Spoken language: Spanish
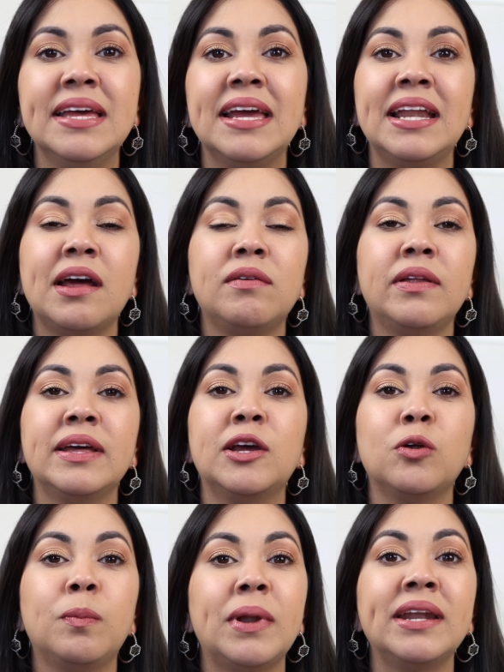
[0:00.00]
Él habla de
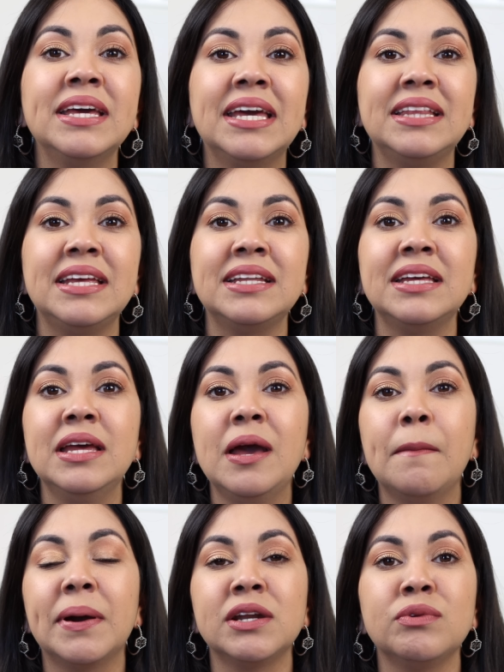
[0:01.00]
que los planes que tiene
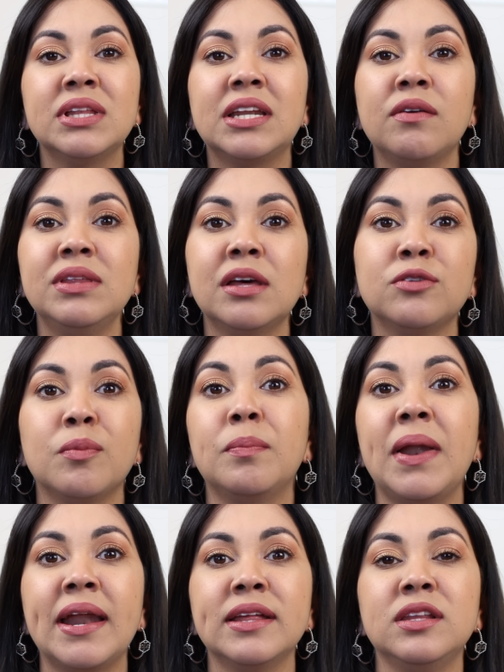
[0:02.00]
para nuestra vida son
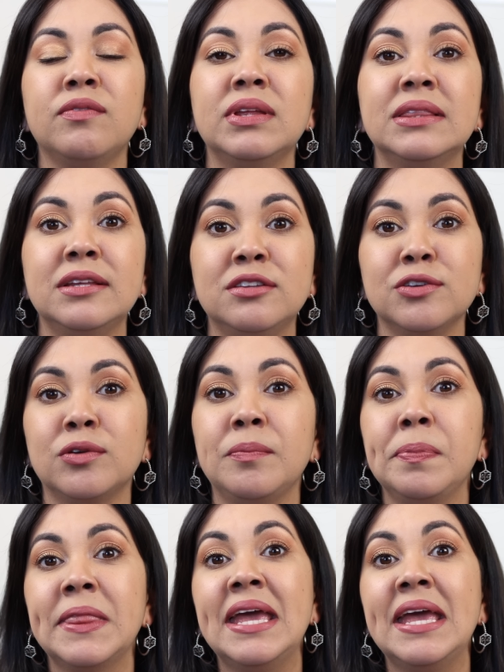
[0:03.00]
planes de bendición.